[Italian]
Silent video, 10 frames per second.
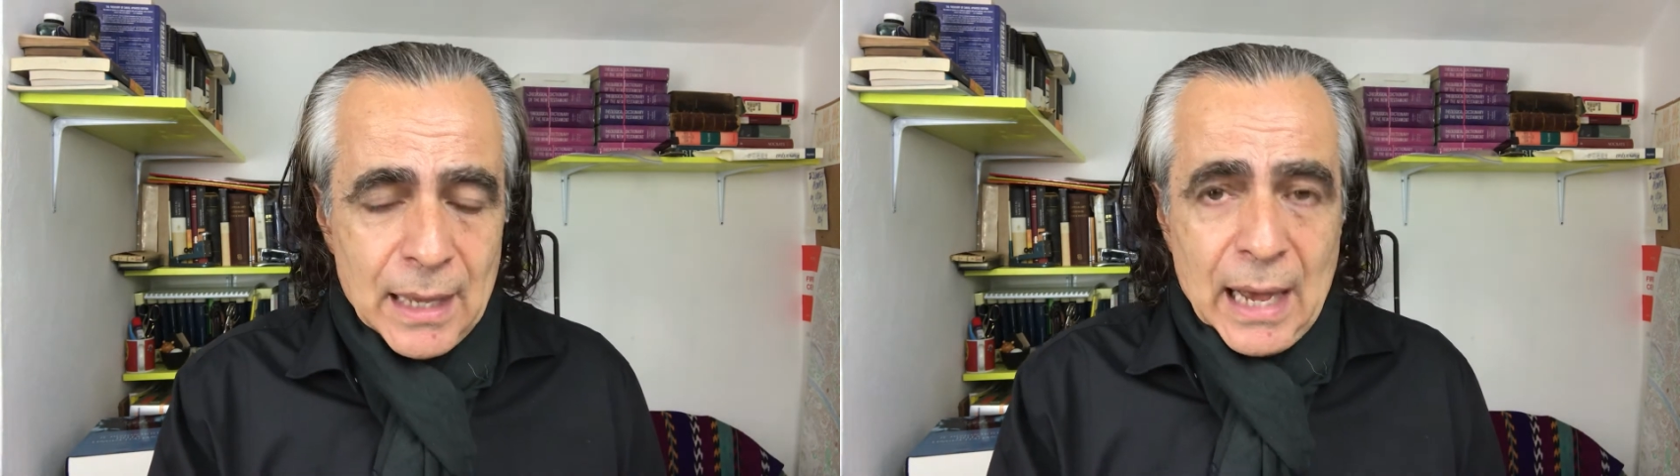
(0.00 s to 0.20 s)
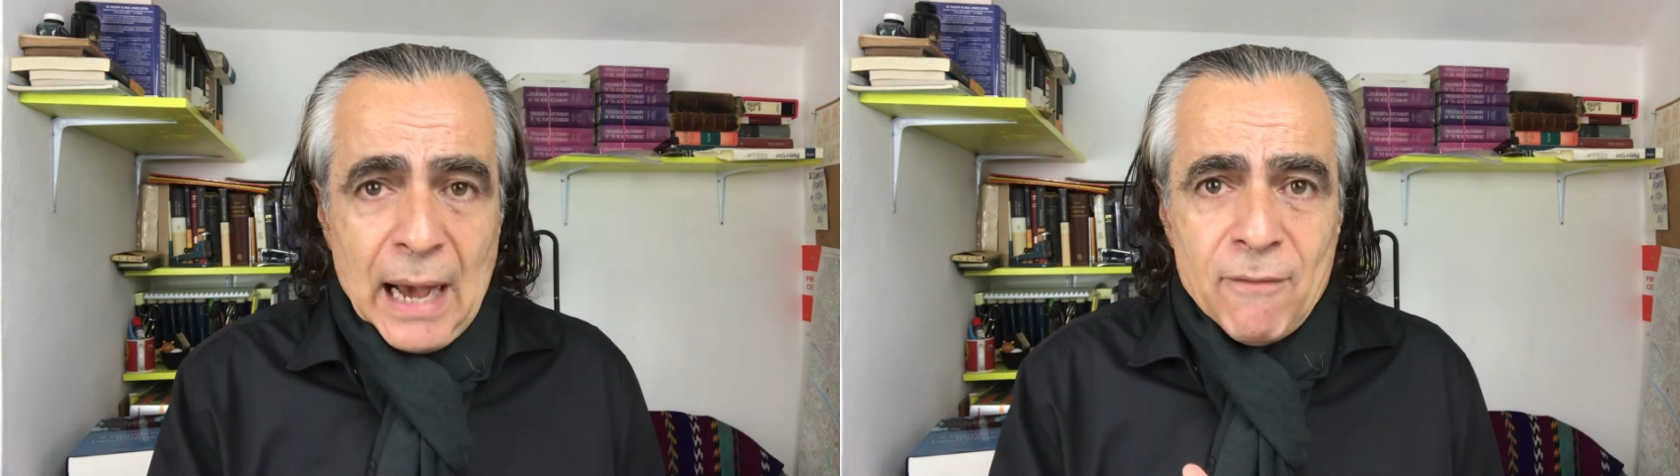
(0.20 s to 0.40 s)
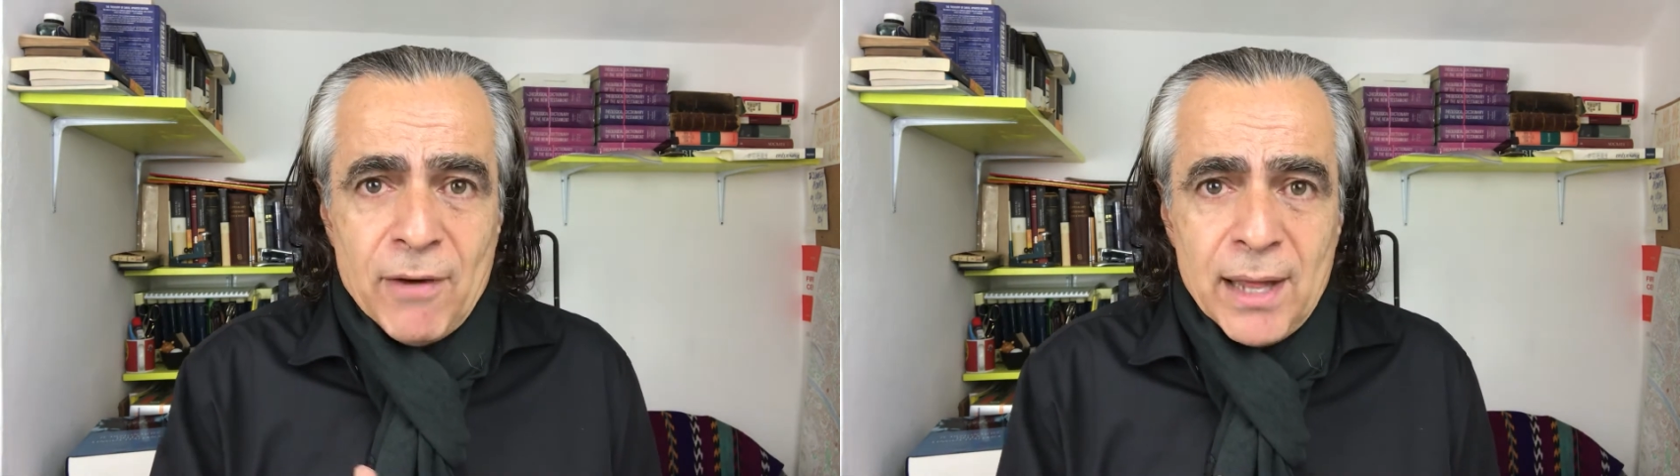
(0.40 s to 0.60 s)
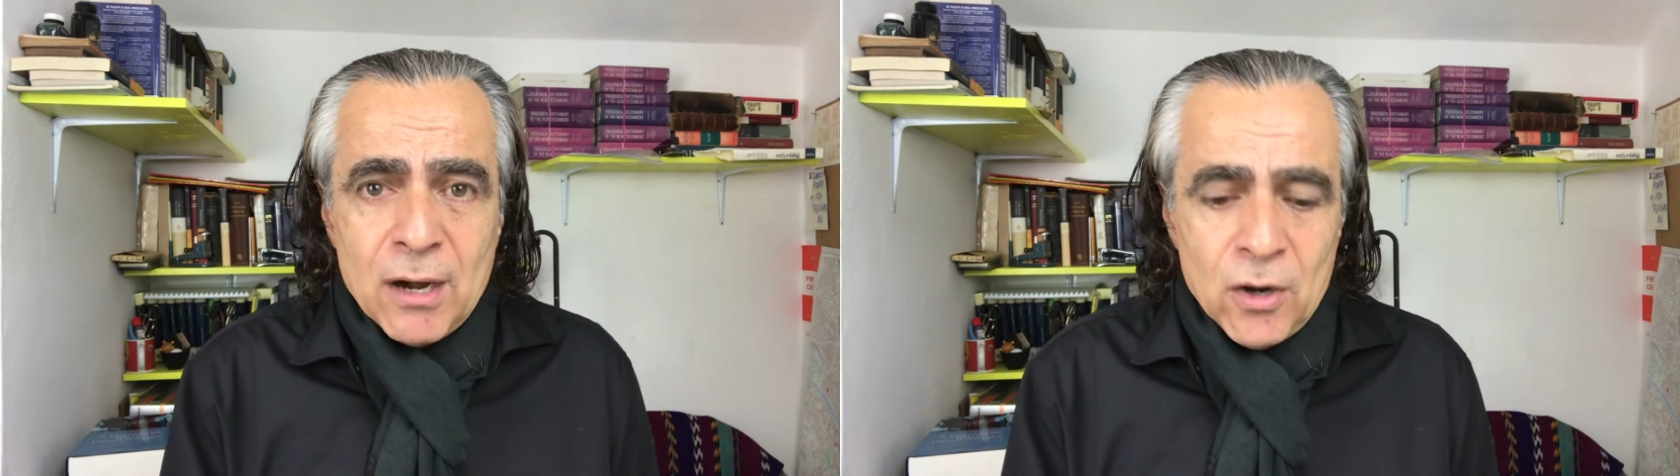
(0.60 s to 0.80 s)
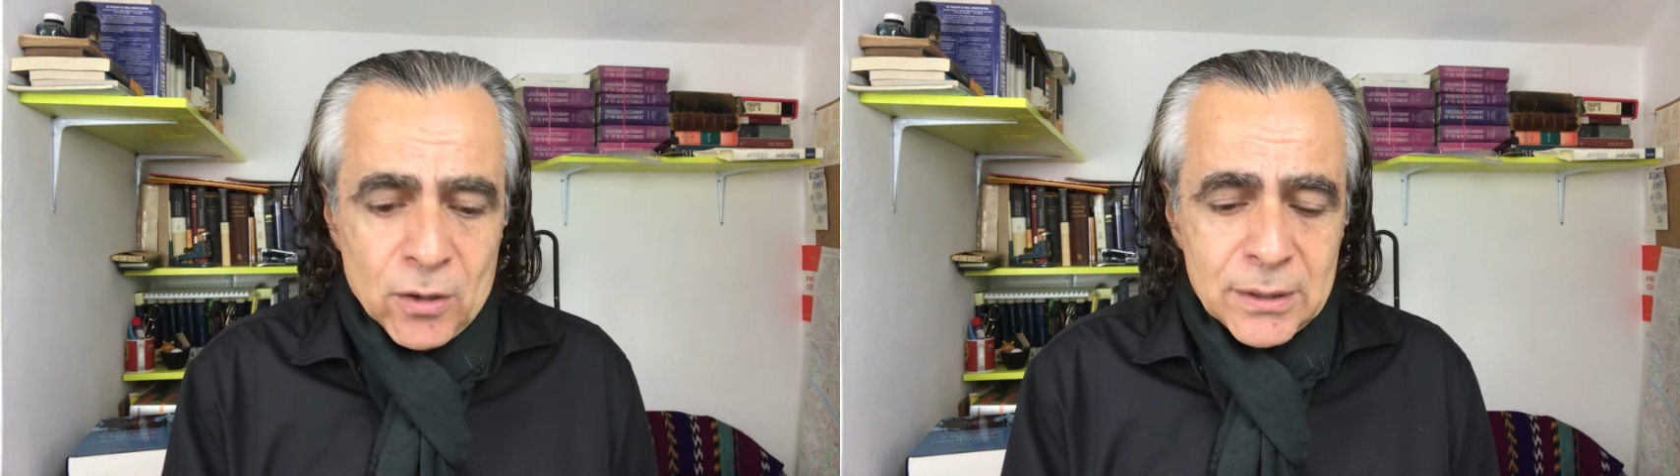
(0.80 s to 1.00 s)

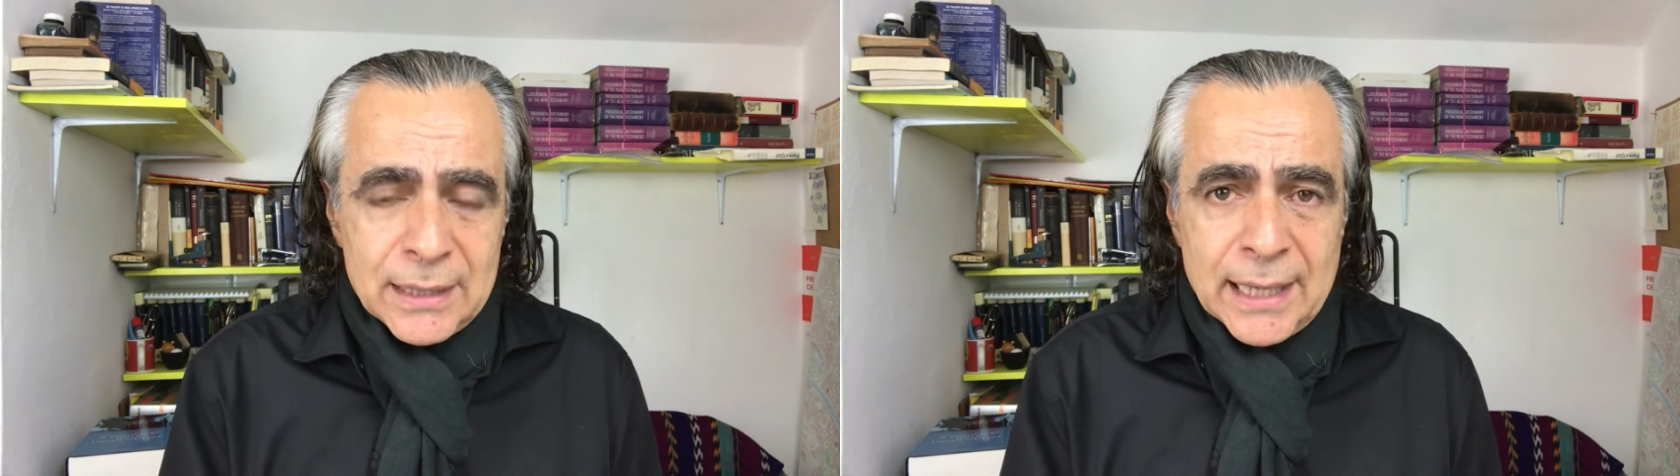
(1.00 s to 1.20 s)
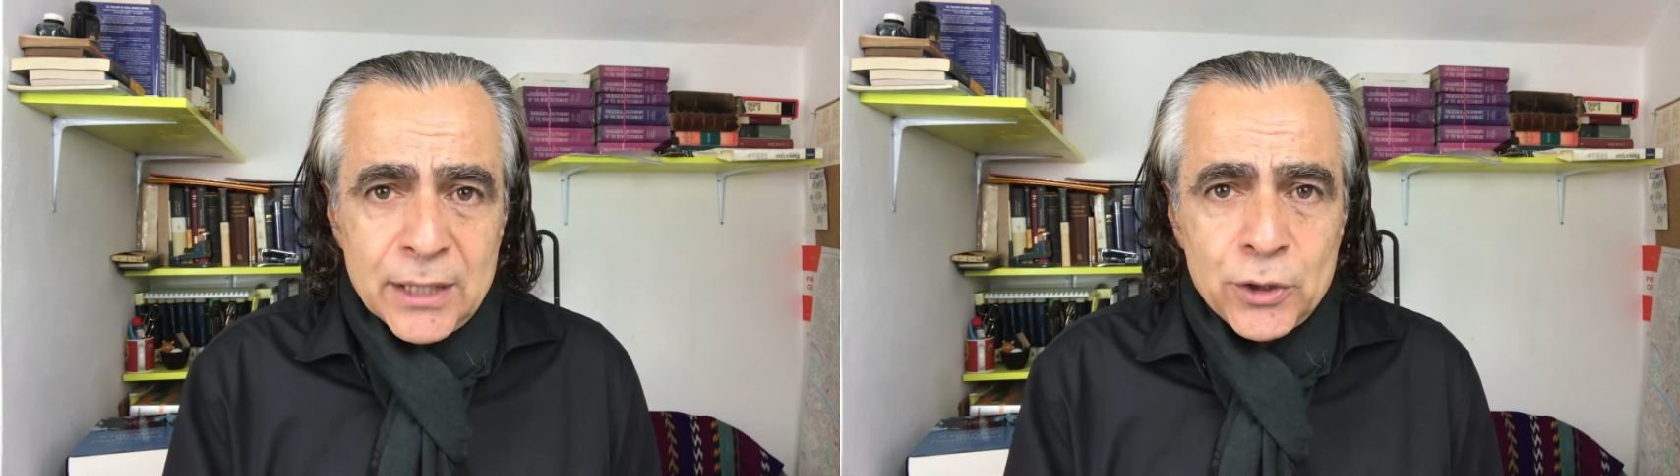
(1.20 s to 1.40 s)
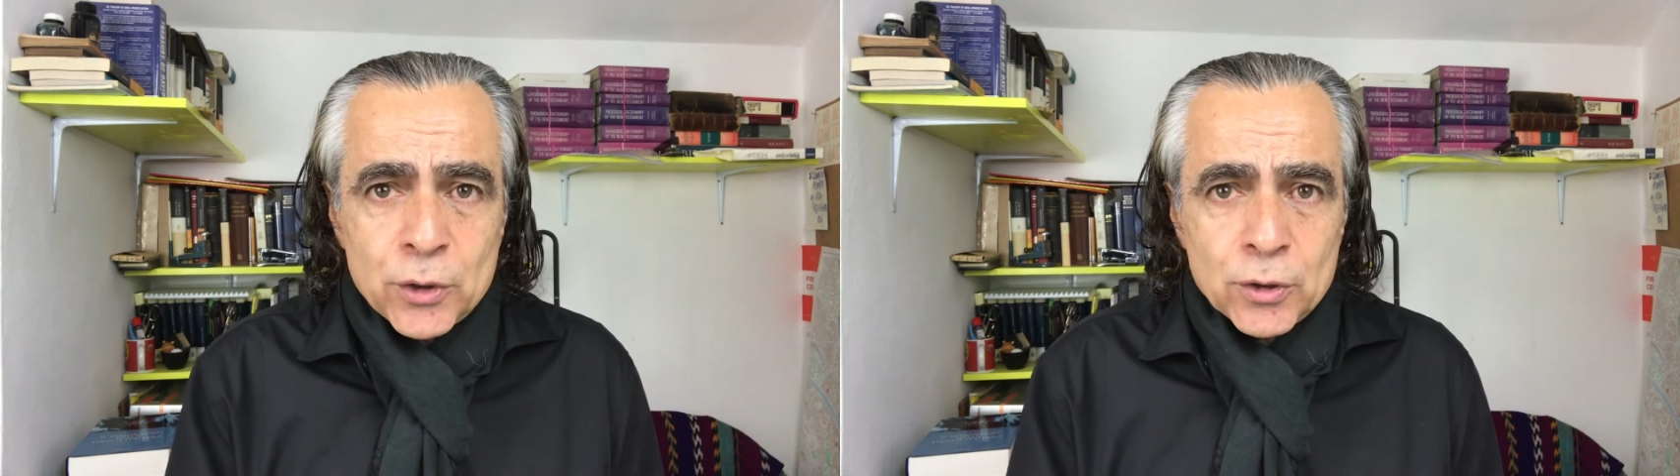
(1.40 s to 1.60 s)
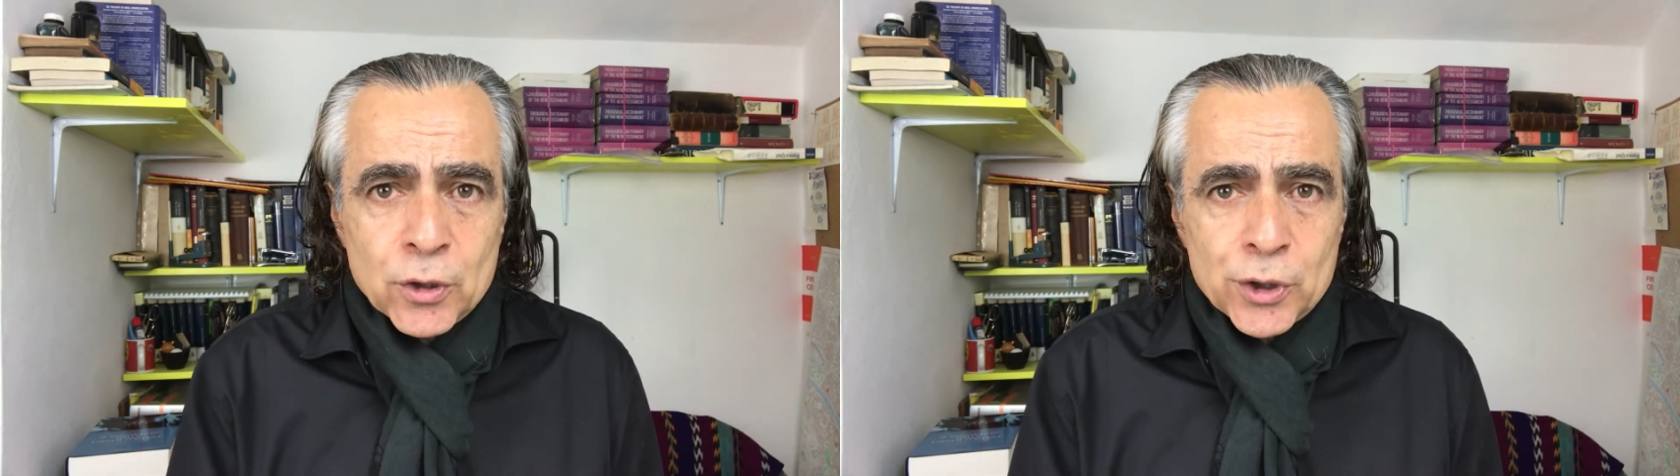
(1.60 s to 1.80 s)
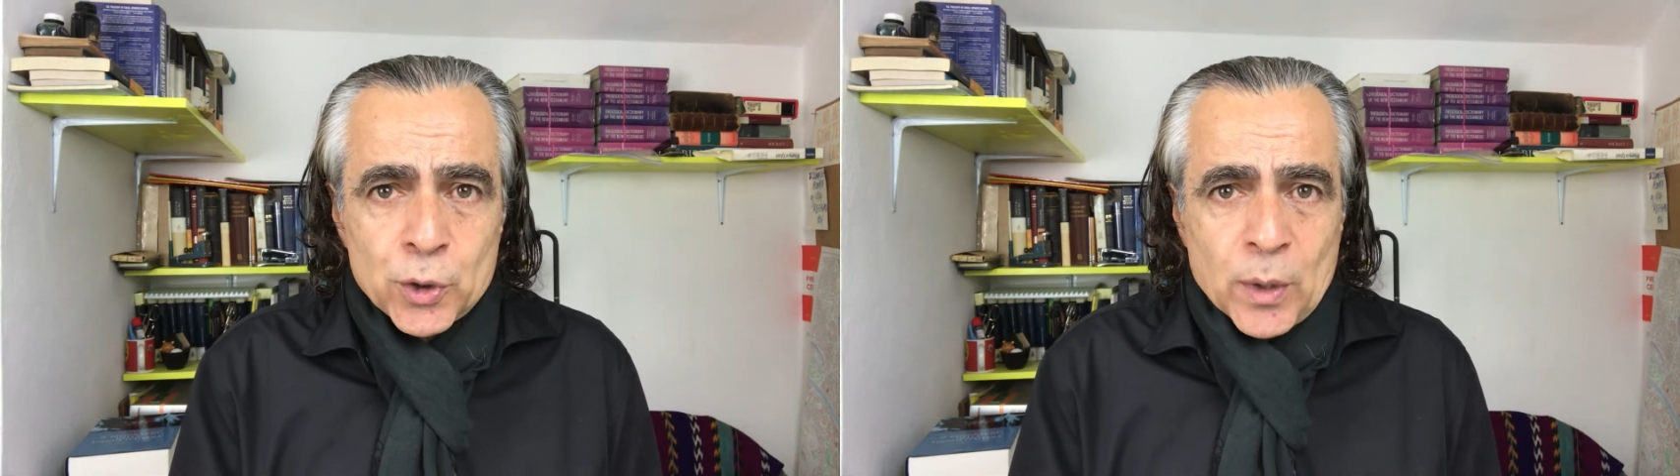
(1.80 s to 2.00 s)
Averlo dentro il
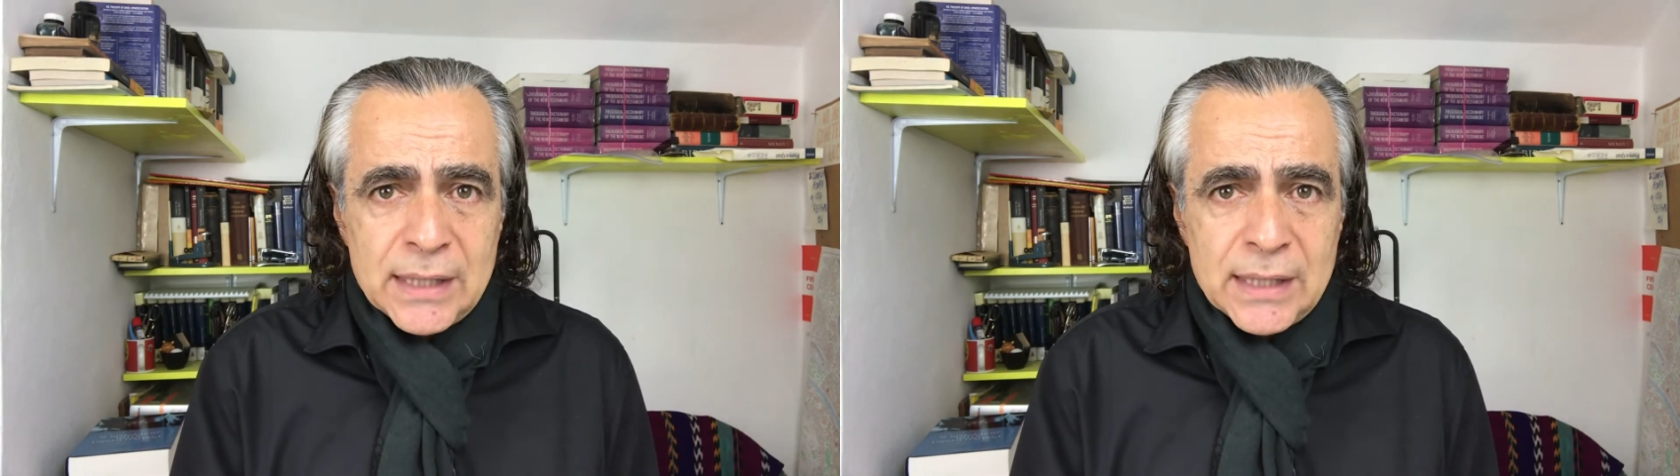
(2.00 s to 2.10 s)
nostro